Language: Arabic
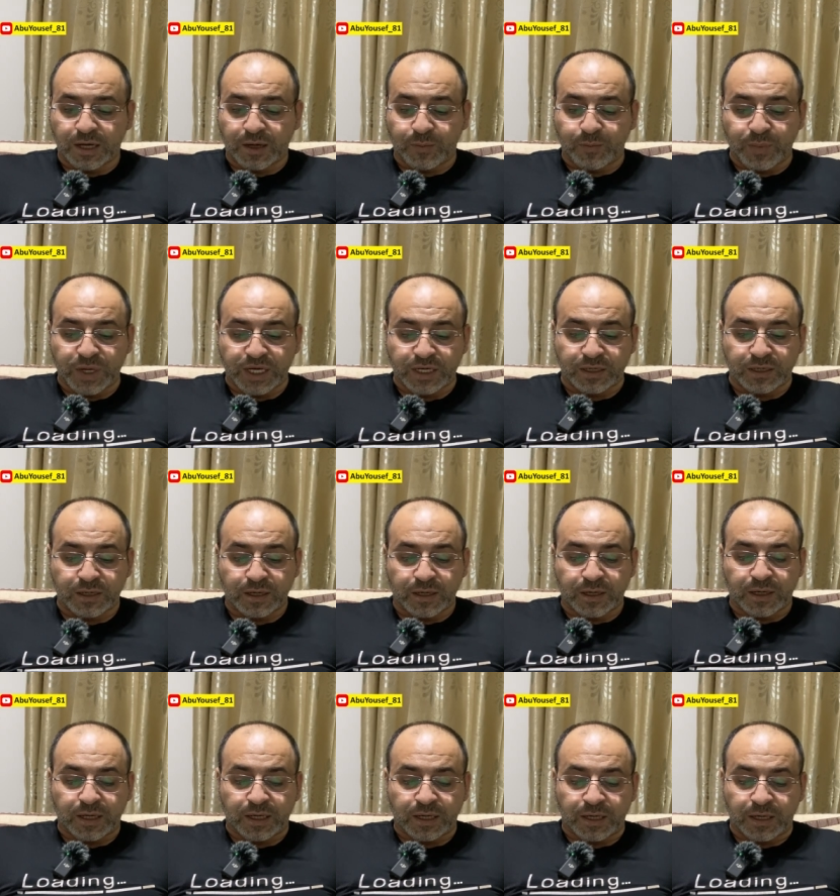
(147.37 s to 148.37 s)
من
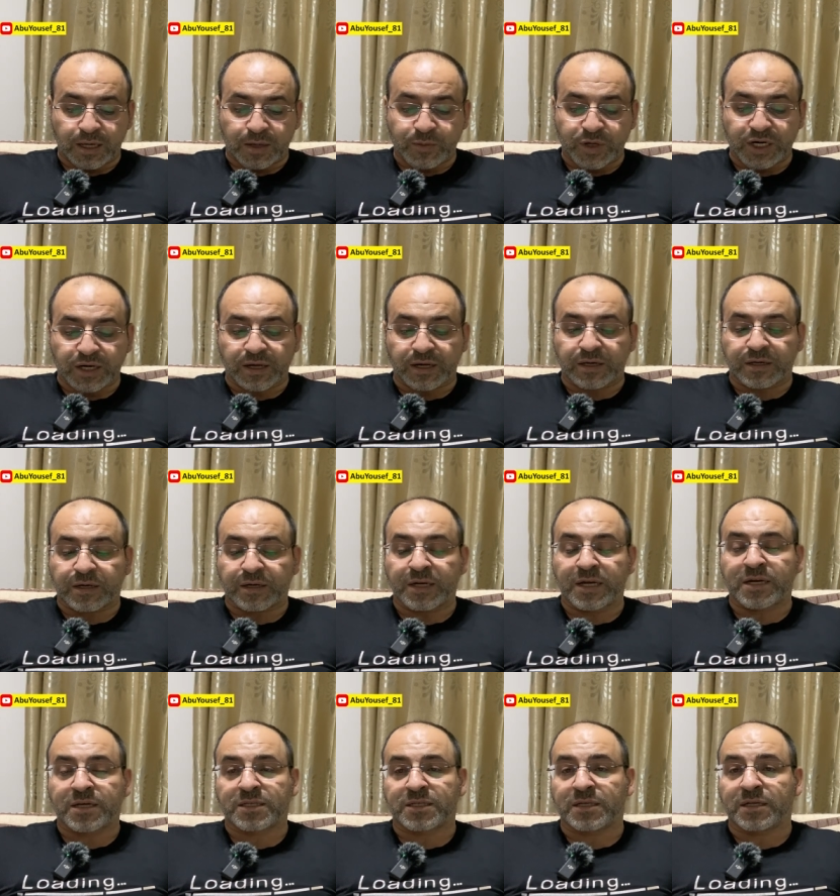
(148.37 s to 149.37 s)
الامريكان
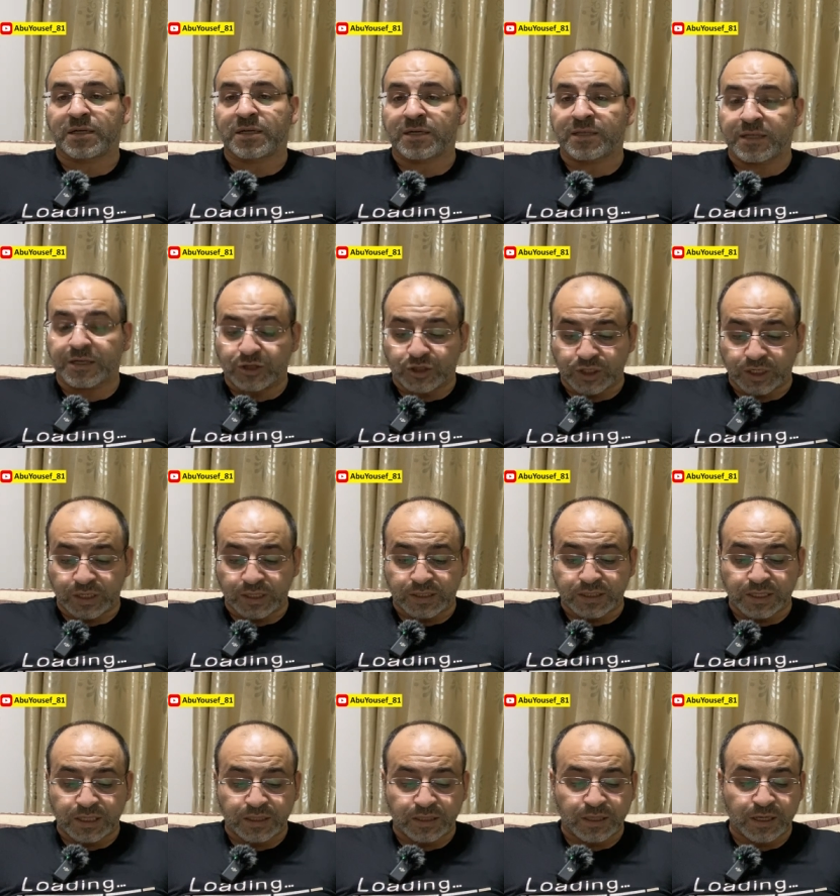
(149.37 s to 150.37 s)
نيرسينج كريدنشالينج
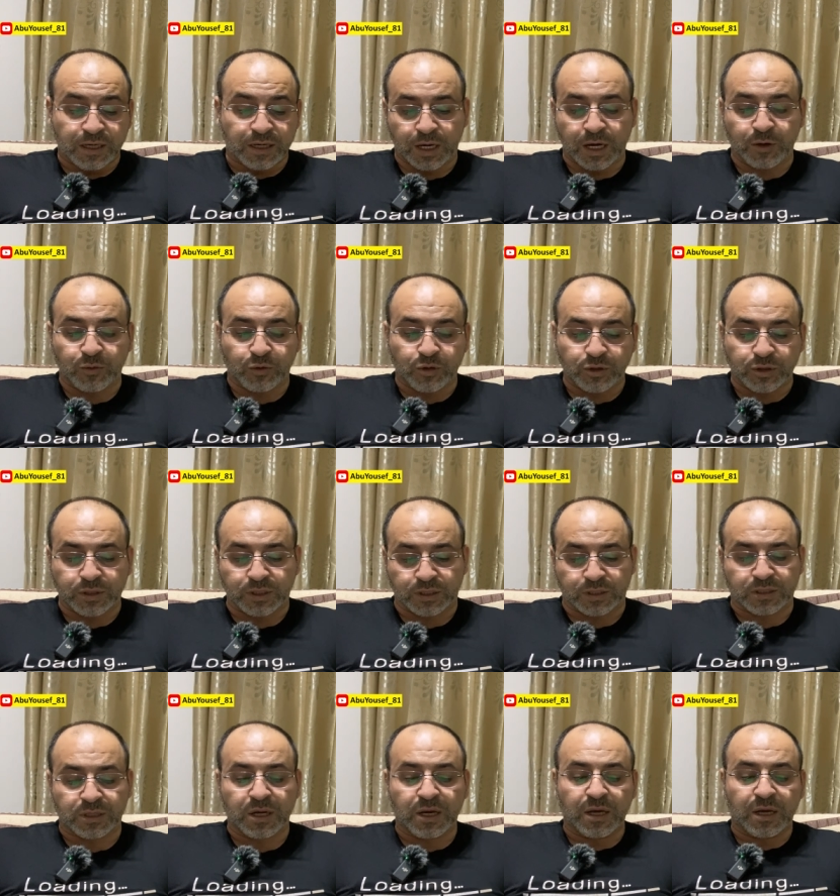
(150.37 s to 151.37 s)
سنتر او رخصه
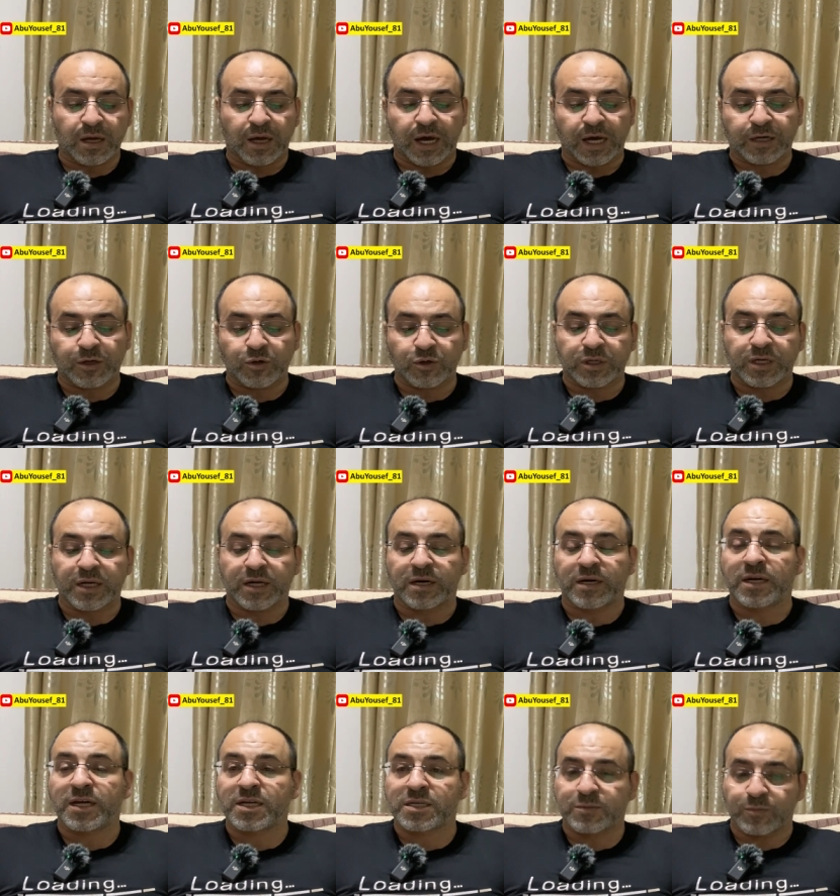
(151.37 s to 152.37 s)
اكيوت كير
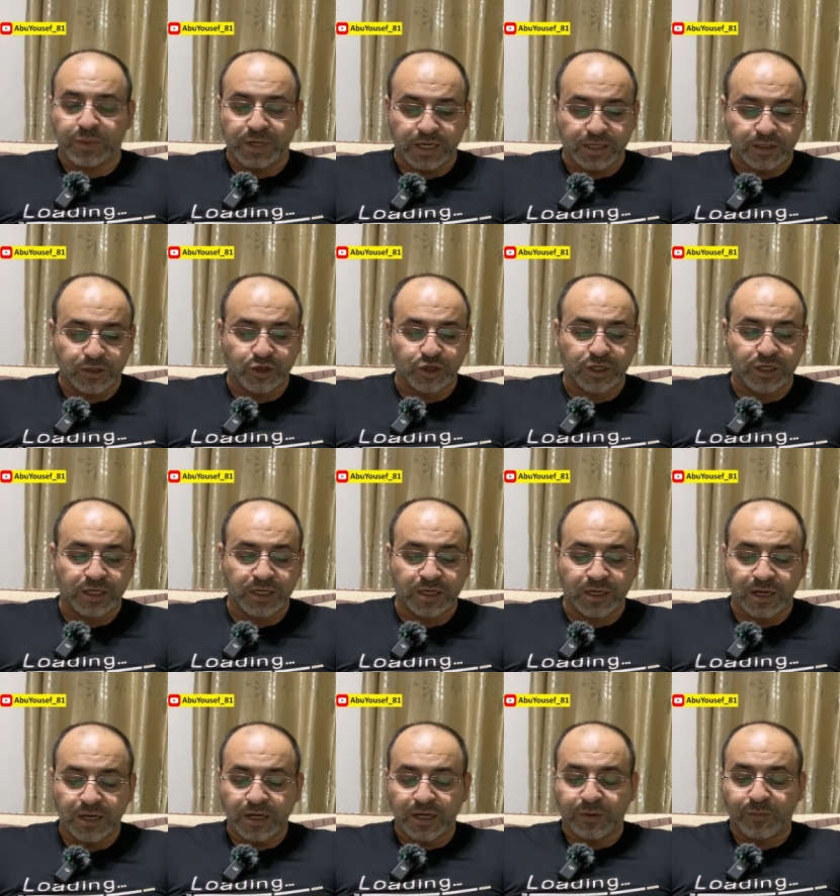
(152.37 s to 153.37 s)
نيرس براكتيشنير
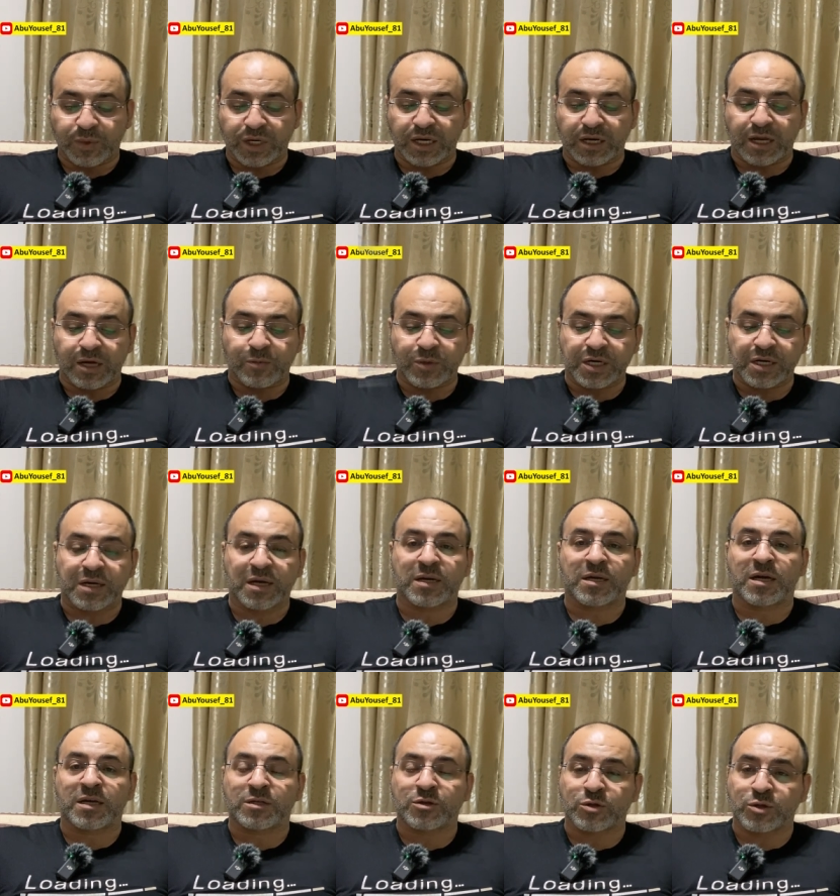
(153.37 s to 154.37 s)
من الامريكان
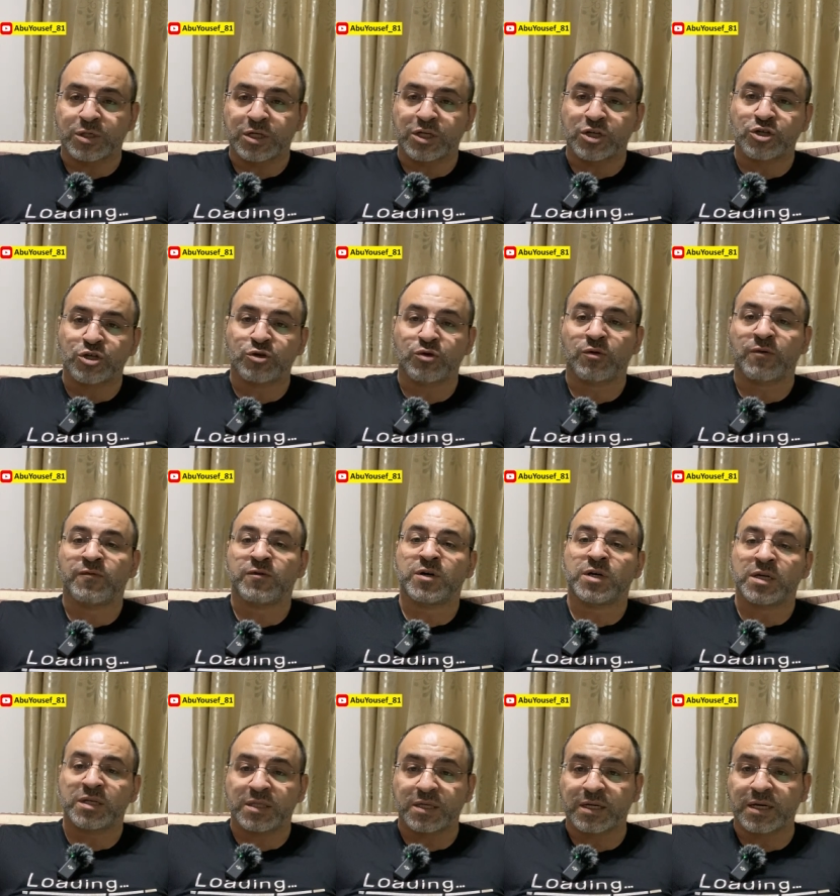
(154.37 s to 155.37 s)
اسوسيشن اوف
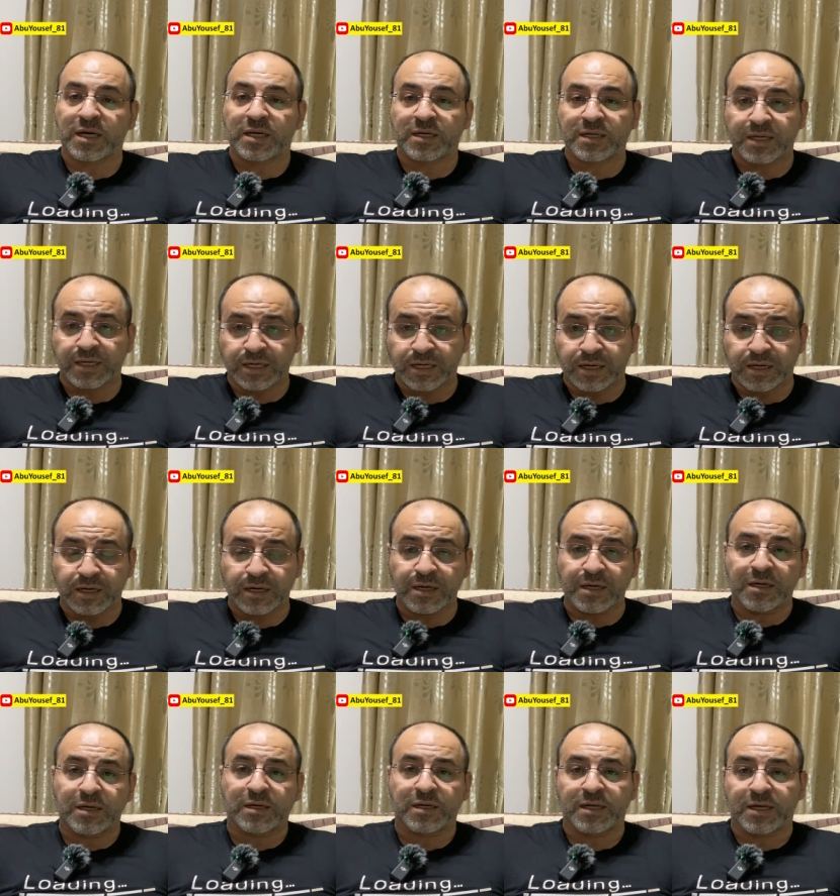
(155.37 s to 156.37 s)
كريتيكال كير
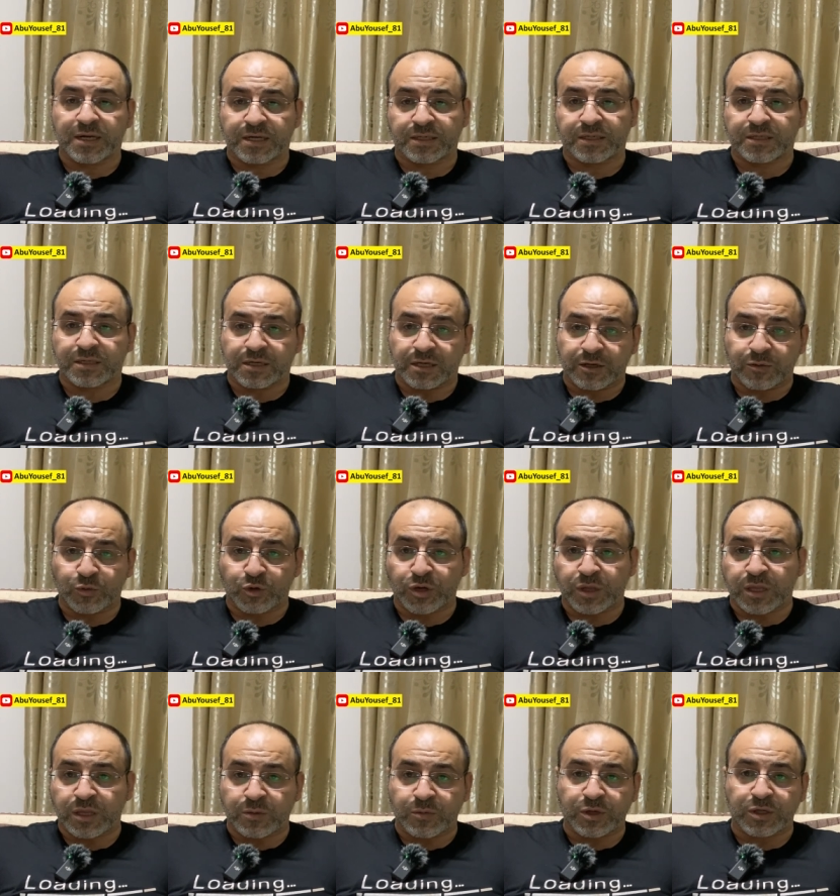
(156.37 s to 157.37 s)
نيرسز اللي هي
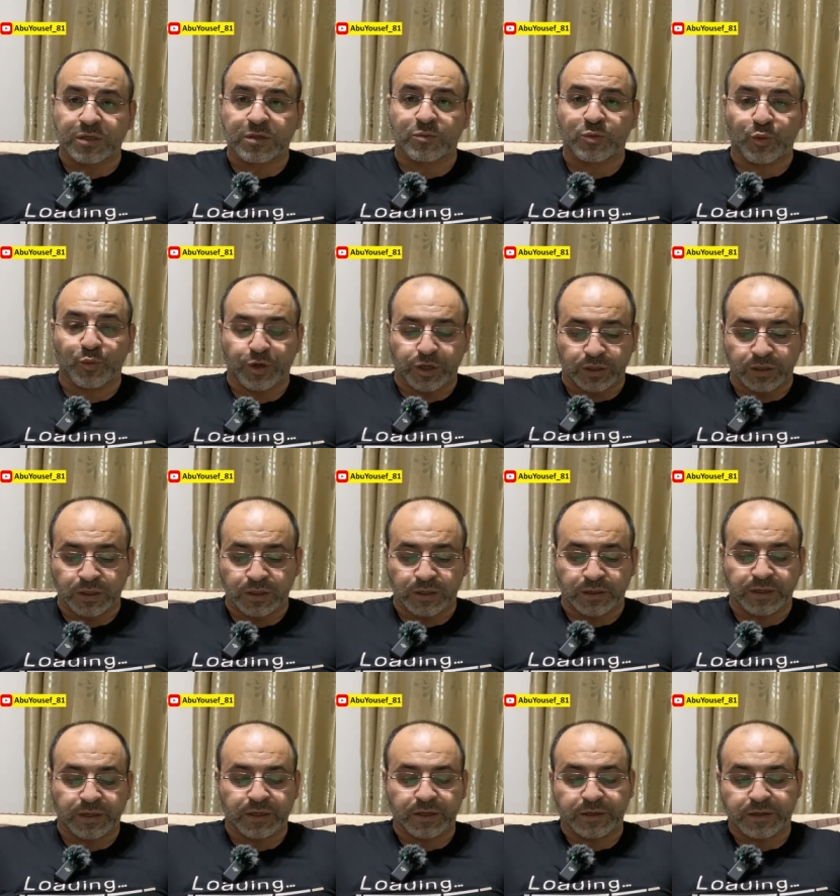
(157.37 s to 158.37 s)
منظمه
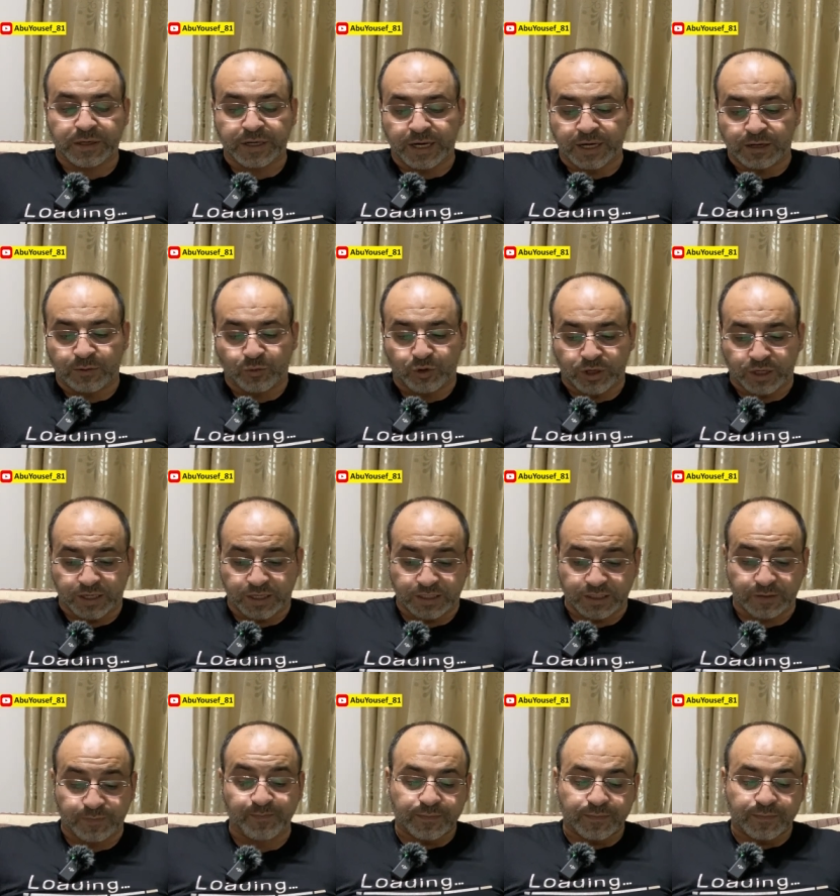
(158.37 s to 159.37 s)
ممرضين الرعايه المركزه